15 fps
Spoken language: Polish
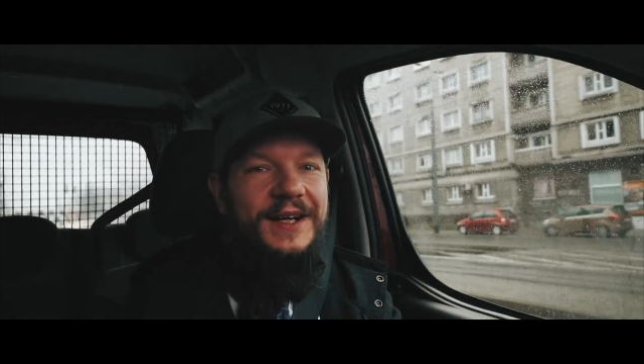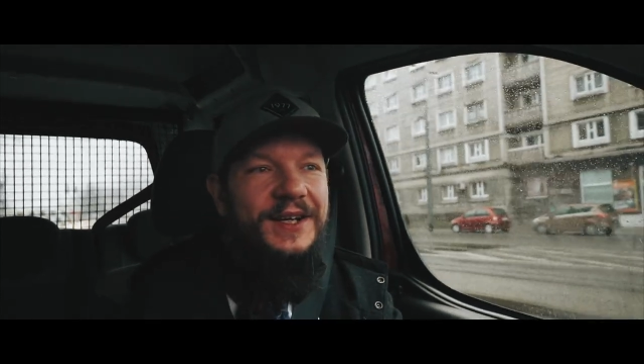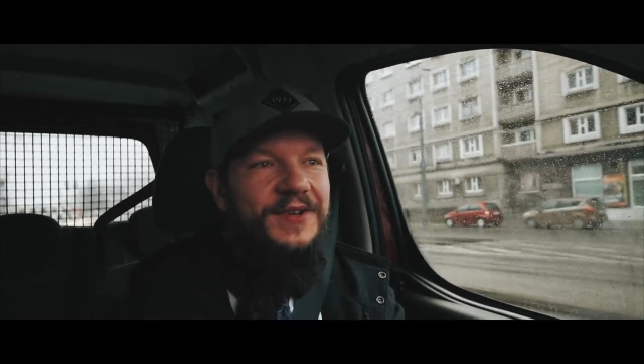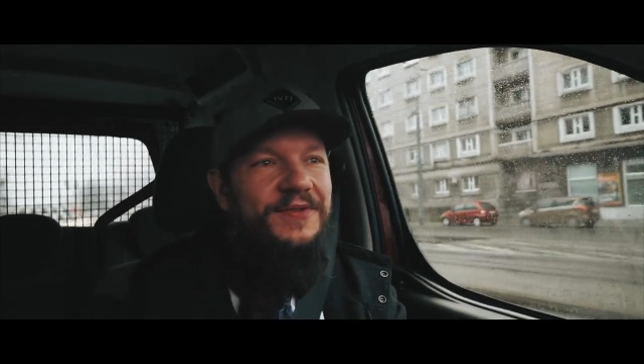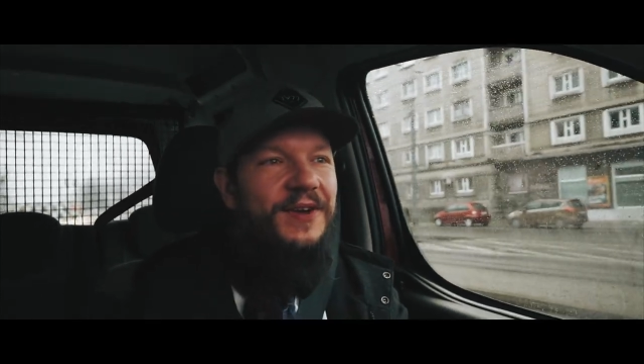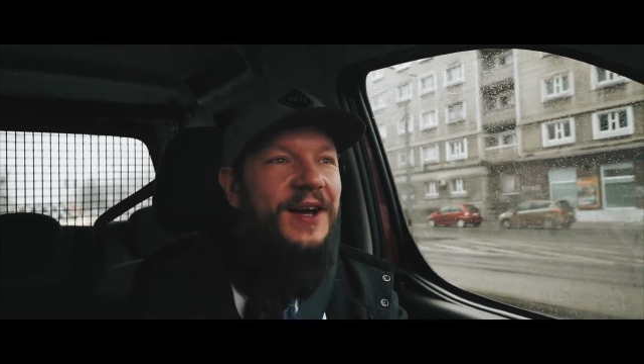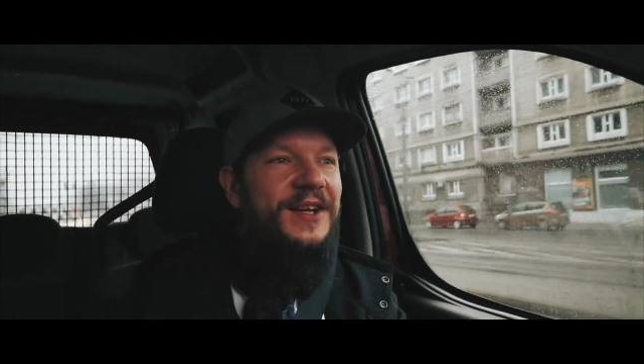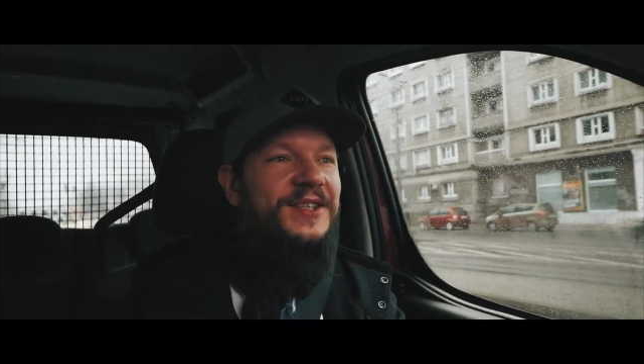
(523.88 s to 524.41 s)

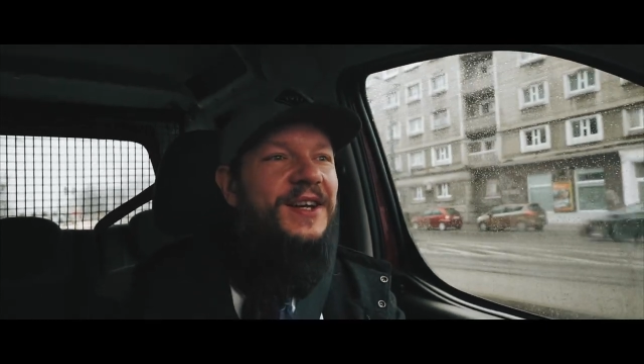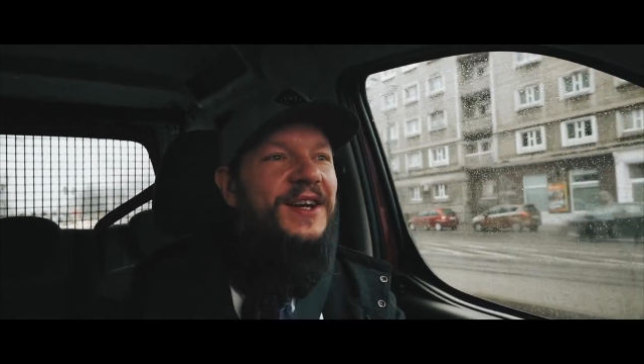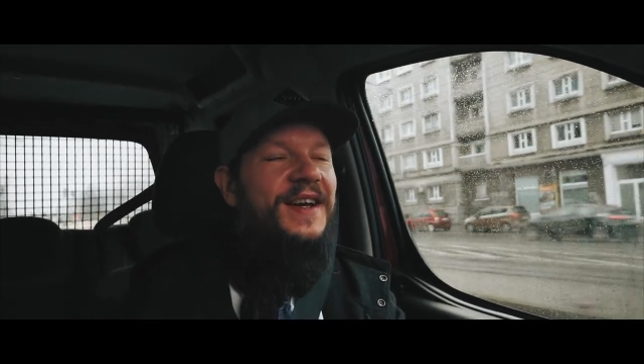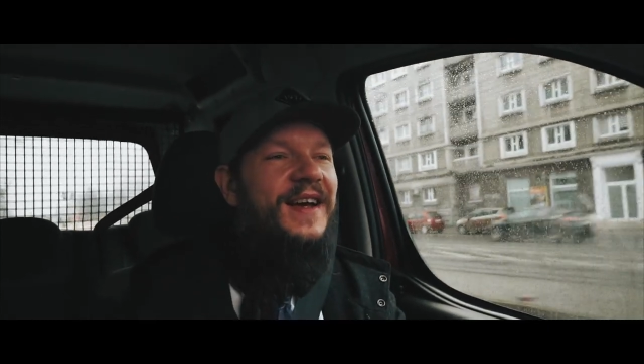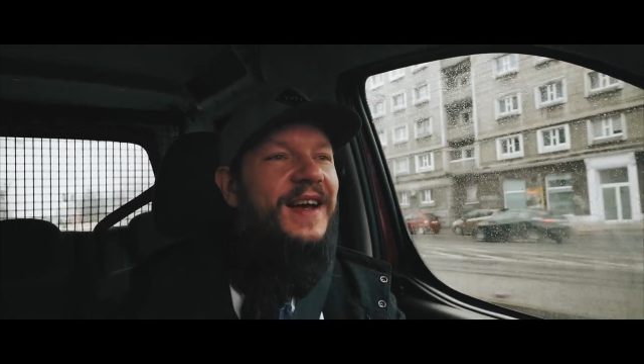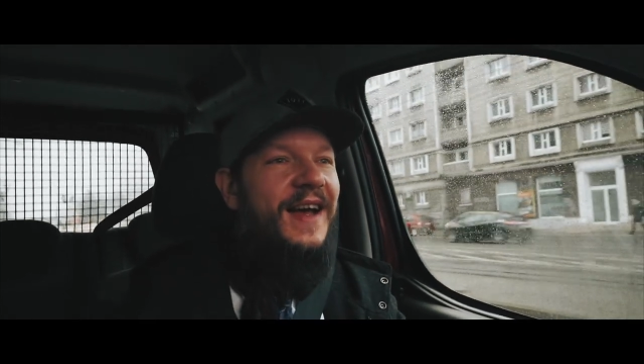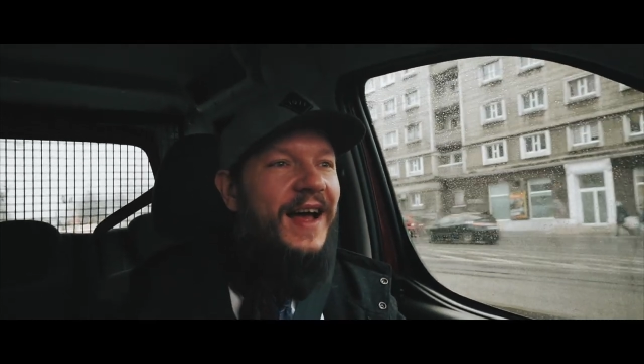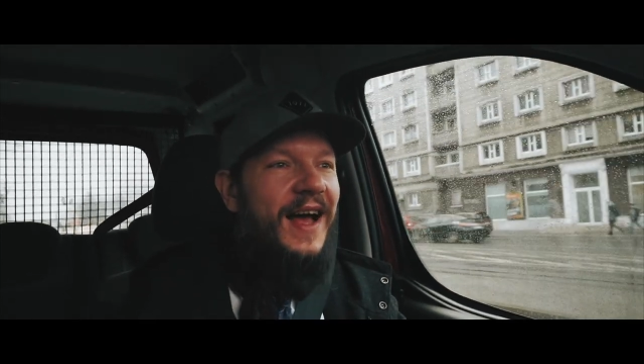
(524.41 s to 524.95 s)
nagrywać,
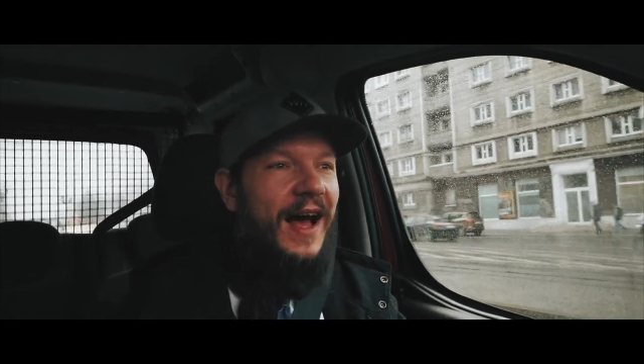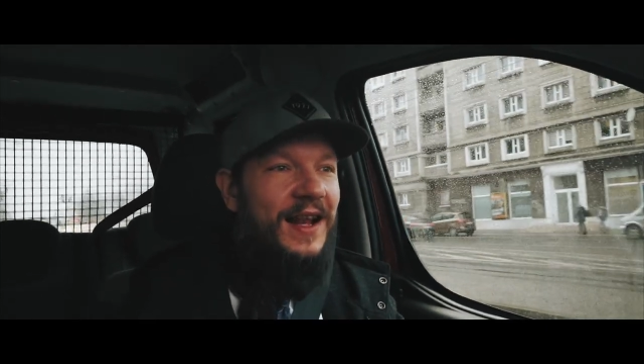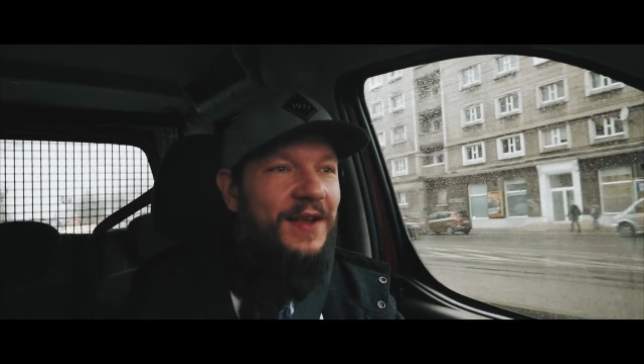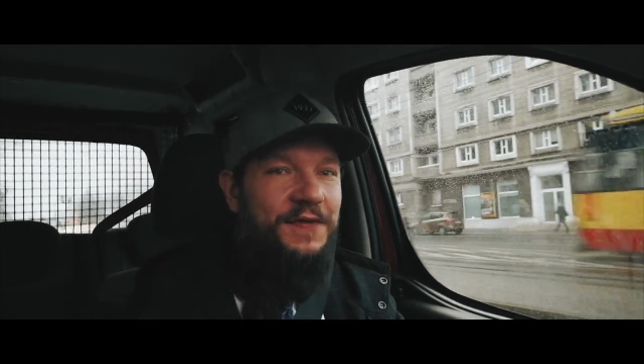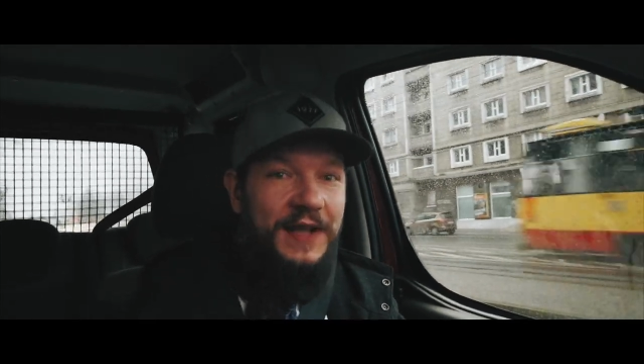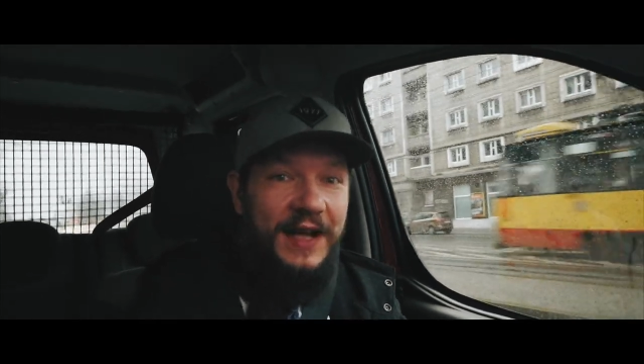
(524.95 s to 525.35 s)
ale w